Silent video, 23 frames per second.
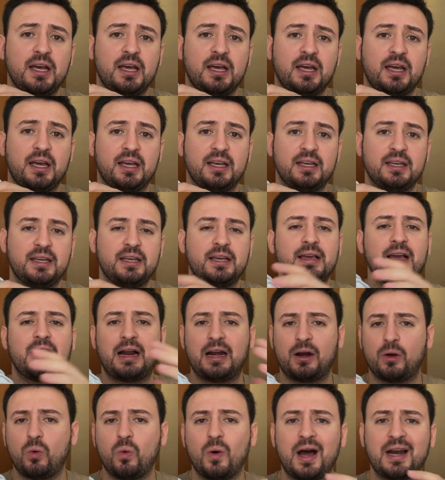Eh, y
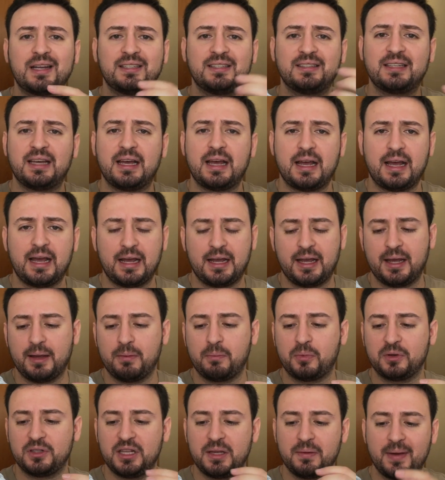al jugar sí se eh,
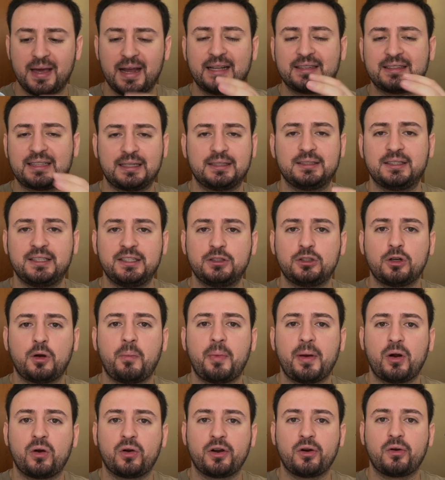pues libera tantito,
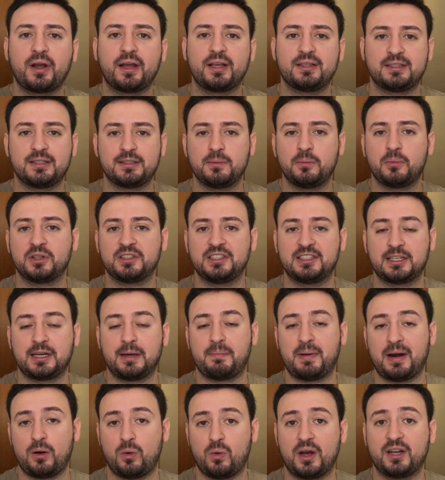pero creo que sí es importante que
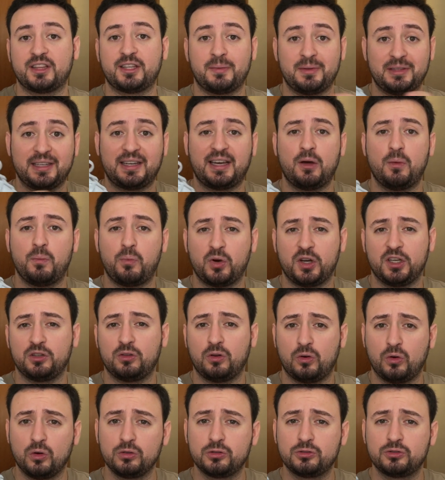para jugar también te quede un poquito
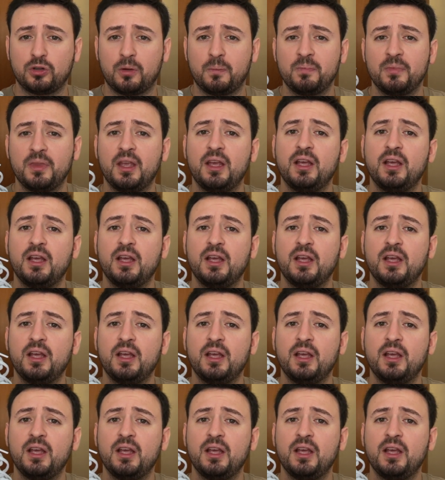justo.